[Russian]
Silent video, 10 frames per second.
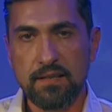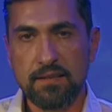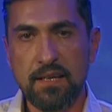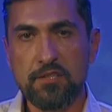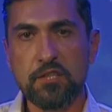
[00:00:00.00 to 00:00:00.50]

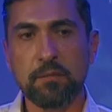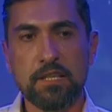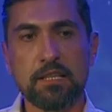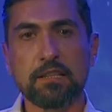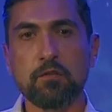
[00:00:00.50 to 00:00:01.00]
Да, человек
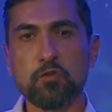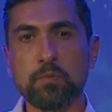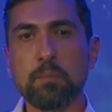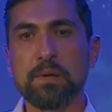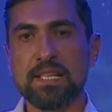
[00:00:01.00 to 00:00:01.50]
предназначен для того,
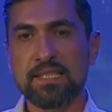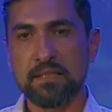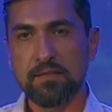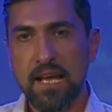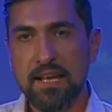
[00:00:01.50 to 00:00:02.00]
чтобы
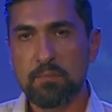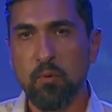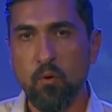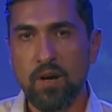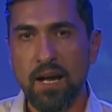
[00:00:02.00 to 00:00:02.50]
прославлять
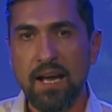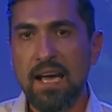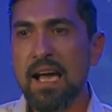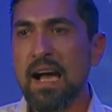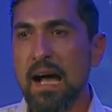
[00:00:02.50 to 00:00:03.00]
Бога,
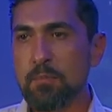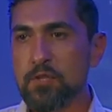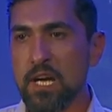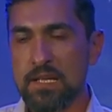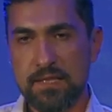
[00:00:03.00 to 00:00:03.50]

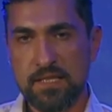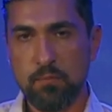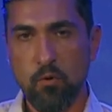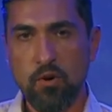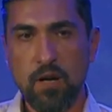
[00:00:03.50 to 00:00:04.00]
общаться с
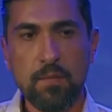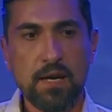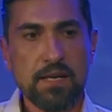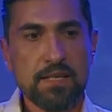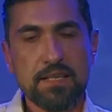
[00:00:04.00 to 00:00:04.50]
Богом,
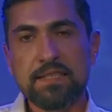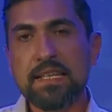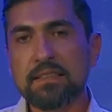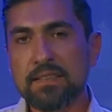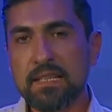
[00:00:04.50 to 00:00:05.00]

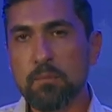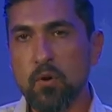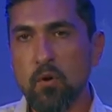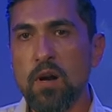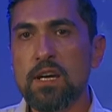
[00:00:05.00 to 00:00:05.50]
делать
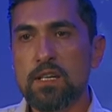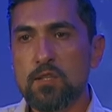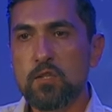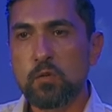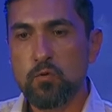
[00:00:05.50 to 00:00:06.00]
добро,
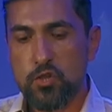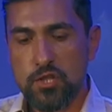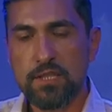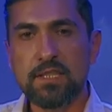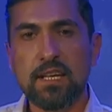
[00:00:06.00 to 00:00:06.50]

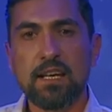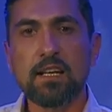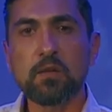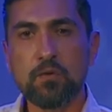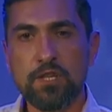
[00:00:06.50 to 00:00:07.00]
служить
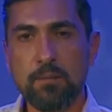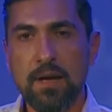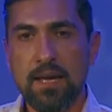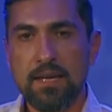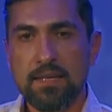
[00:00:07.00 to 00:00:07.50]
людям.
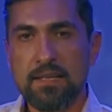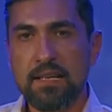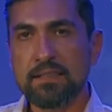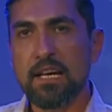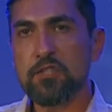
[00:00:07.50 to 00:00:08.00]
И
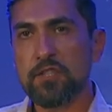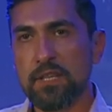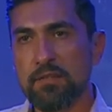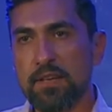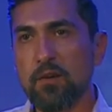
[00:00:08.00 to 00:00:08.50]
когда
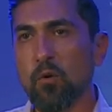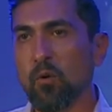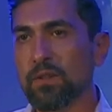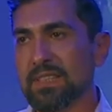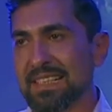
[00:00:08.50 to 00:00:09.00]
человек,
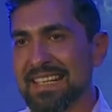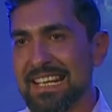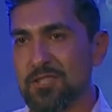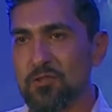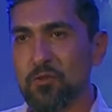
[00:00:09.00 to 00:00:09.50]
он
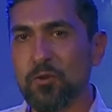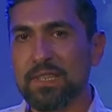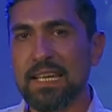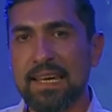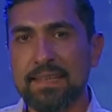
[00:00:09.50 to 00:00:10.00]
рожден
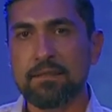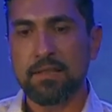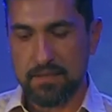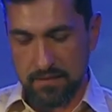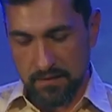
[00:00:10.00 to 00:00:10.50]
для этого,
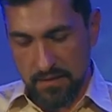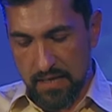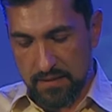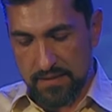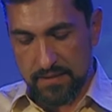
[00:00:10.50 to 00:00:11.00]
как
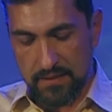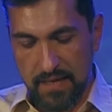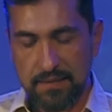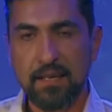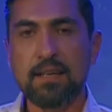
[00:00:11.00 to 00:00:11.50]
да, эта
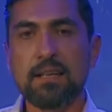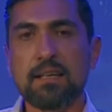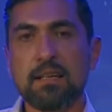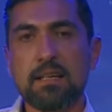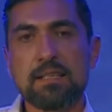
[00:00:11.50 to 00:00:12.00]
цитата
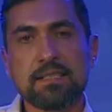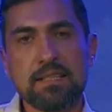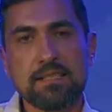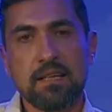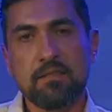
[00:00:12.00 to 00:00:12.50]
э,
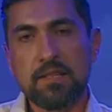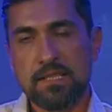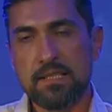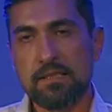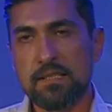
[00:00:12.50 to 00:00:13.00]
сказ, э,
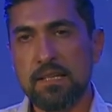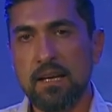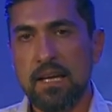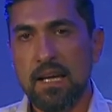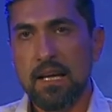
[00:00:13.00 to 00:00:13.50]
высказалась,
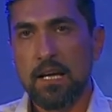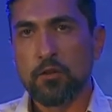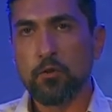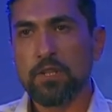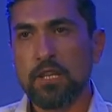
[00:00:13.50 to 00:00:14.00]
да,
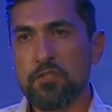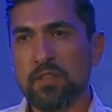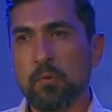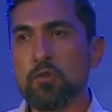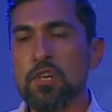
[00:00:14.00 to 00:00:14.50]
то тогда
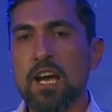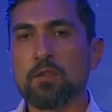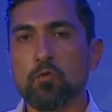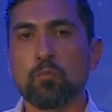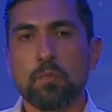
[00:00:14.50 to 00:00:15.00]
человек
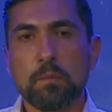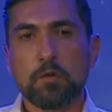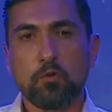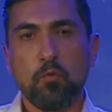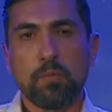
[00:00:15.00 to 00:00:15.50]
получает ну, ему
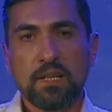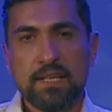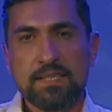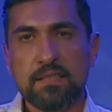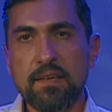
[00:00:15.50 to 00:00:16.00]
такое
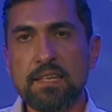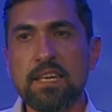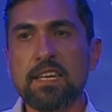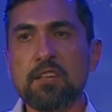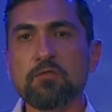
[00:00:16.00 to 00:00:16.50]

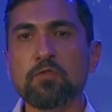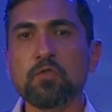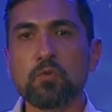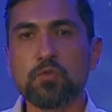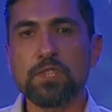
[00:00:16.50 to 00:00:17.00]
благословение и
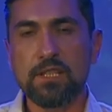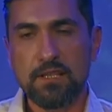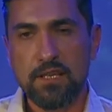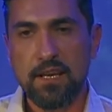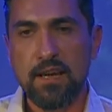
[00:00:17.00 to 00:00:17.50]

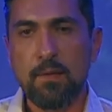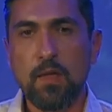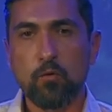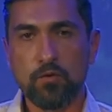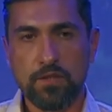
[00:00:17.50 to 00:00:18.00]
внутреннее
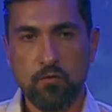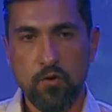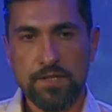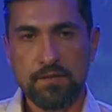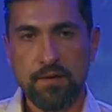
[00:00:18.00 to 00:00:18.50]

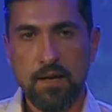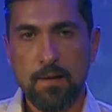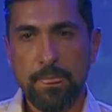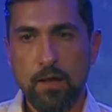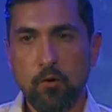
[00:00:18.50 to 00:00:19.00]
удовольствие.
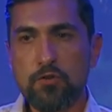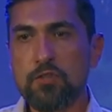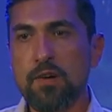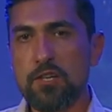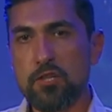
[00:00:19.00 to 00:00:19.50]

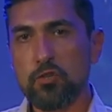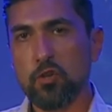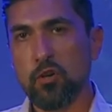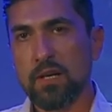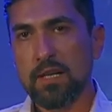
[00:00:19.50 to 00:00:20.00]
Очень важно,
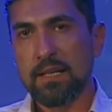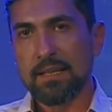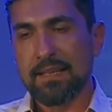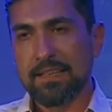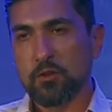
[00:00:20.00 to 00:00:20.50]
что
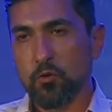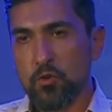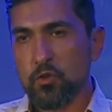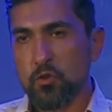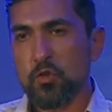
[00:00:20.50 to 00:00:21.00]
Э, то,
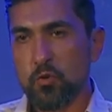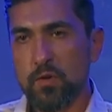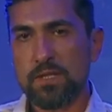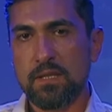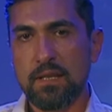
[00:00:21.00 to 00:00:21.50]
что
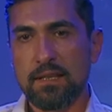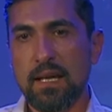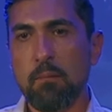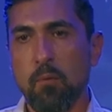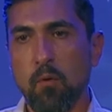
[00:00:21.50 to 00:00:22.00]
создано
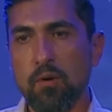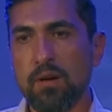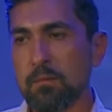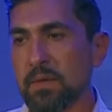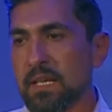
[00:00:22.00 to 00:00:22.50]
да,
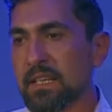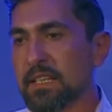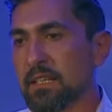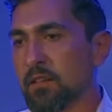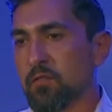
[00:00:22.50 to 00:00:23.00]
Богом
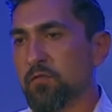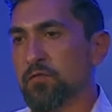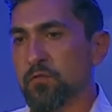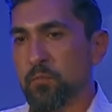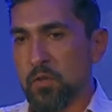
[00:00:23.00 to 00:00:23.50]
или
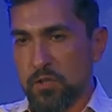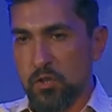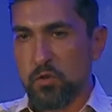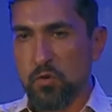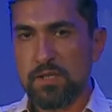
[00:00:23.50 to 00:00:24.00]
просто
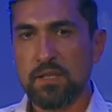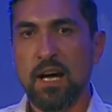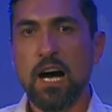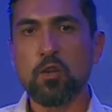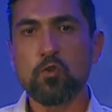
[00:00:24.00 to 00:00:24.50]

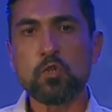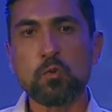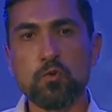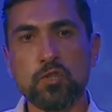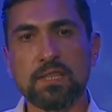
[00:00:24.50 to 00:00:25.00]
создано, оно
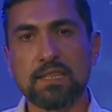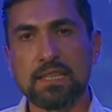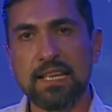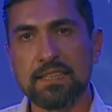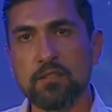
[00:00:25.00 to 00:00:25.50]
служит
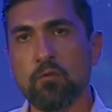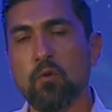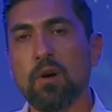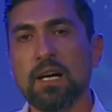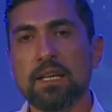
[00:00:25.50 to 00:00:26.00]
для
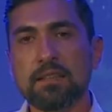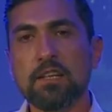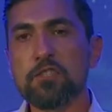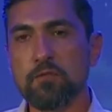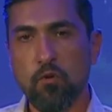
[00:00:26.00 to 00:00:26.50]
того,
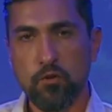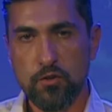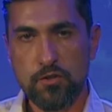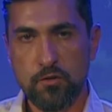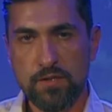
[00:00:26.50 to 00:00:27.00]
для чего
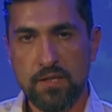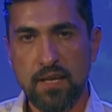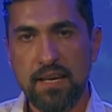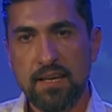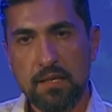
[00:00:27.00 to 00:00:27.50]
оно
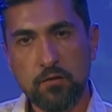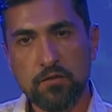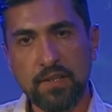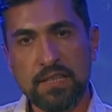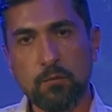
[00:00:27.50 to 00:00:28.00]
создано. И вот
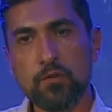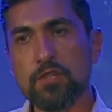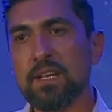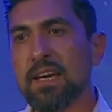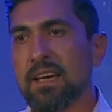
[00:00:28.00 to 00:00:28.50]
в этом
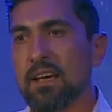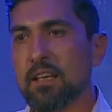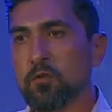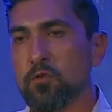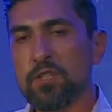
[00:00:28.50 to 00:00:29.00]
очень
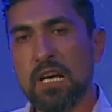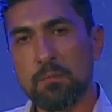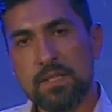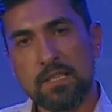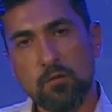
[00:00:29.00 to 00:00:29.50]
тоже как
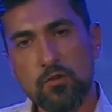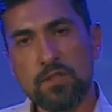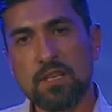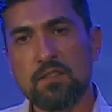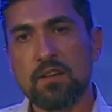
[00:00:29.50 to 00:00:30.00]
бы
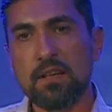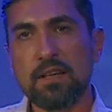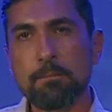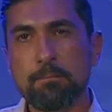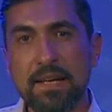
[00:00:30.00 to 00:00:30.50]
заложено
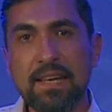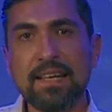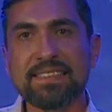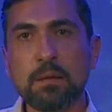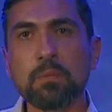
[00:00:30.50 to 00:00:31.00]
э,
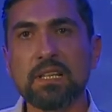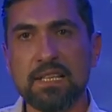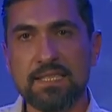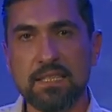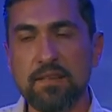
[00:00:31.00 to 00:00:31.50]
понятие
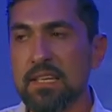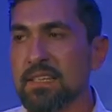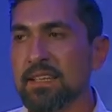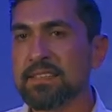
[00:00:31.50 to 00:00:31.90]
благословения.